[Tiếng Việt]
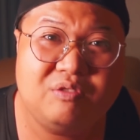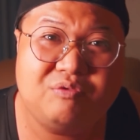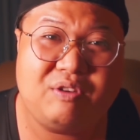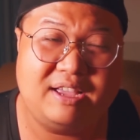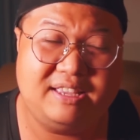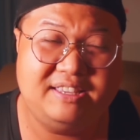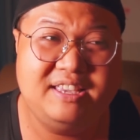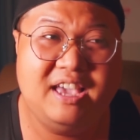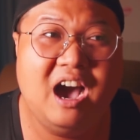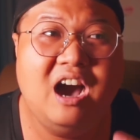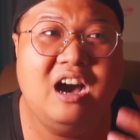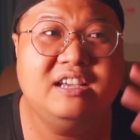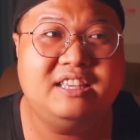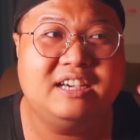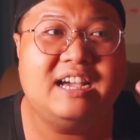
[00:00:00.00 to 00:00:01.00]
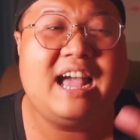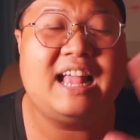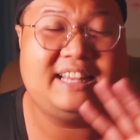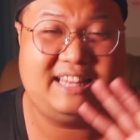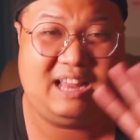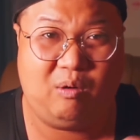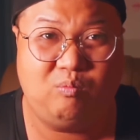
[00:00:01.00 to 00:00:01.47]
và dơ những
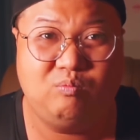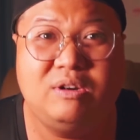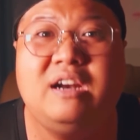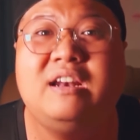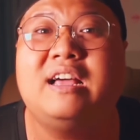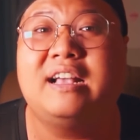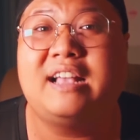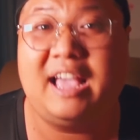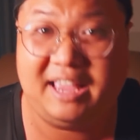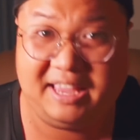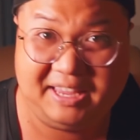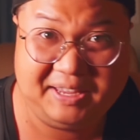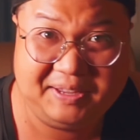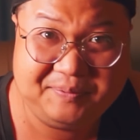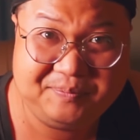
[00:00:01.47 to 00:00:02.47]
hành động rất là kỳ